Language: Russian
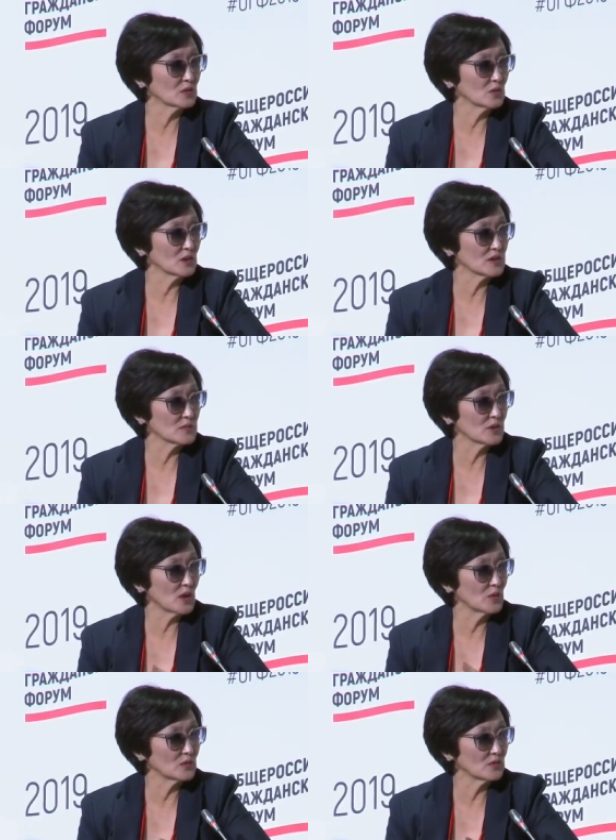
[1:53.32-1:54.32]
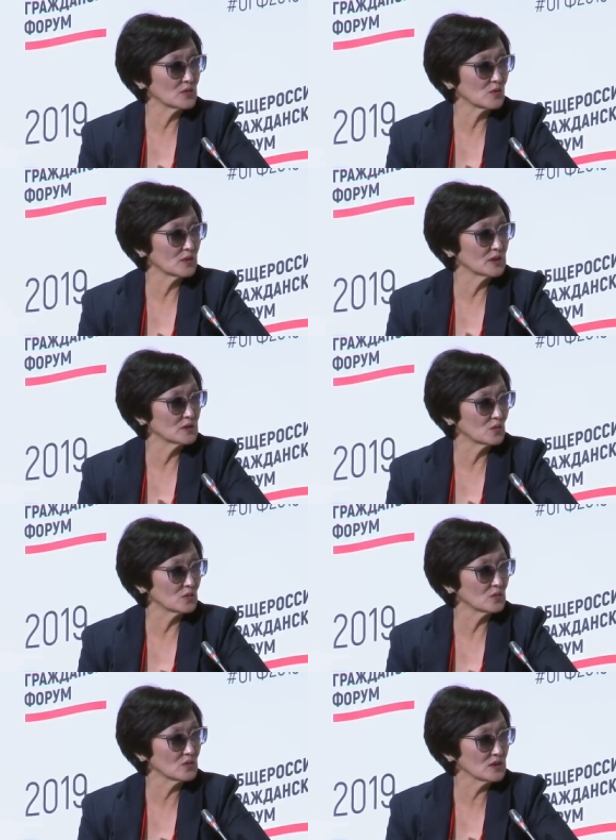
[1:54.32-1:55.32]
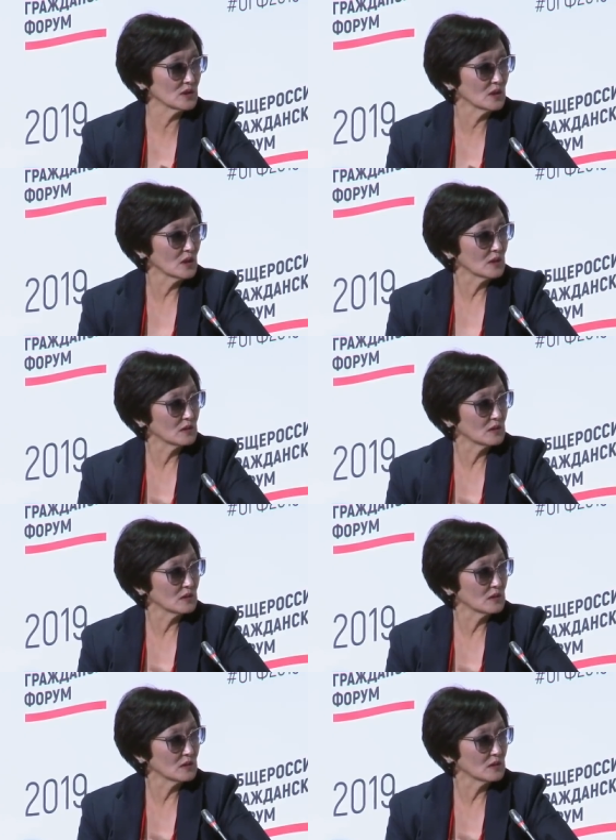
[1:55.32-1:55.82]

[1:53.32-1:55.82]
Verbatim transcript: которых избирают в результате конкурса,